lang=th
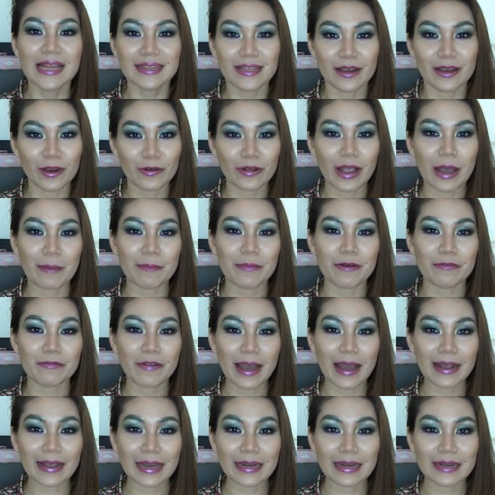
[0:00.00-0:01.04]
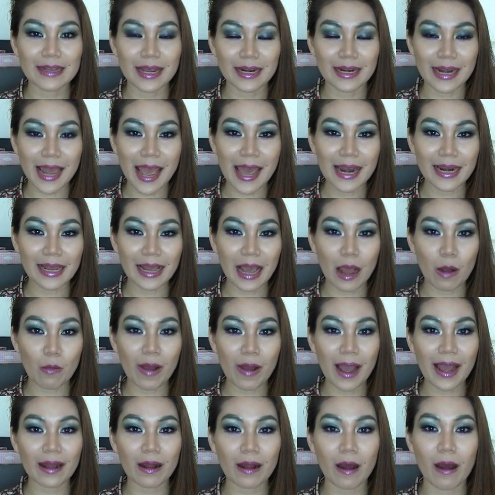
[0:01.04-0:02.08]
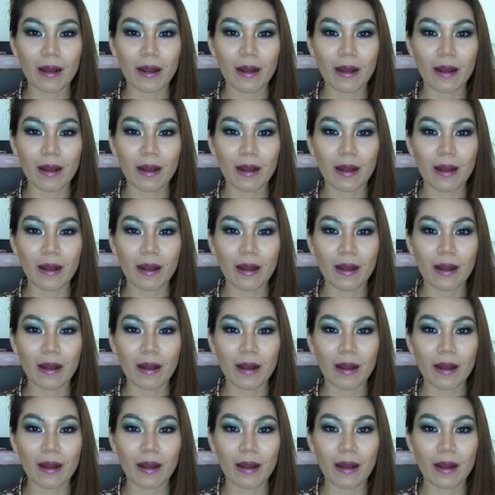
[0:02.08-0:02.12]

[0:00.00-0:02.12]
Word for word: เดี๋ยวเรากลับมาฟังกันเดือนหน้านะคะ ว่า